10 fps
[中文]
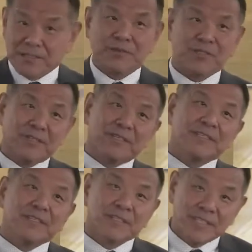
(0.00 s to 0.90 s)
这都是
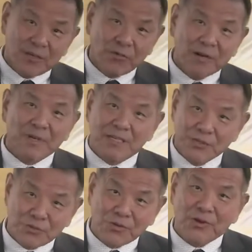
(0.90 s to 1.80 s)
耶和华本人
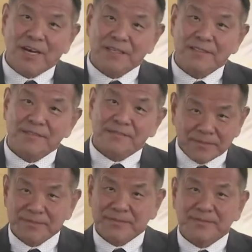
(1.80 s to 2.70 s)
说的话
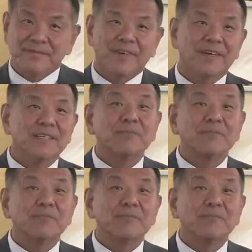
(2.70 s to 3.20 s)
啊！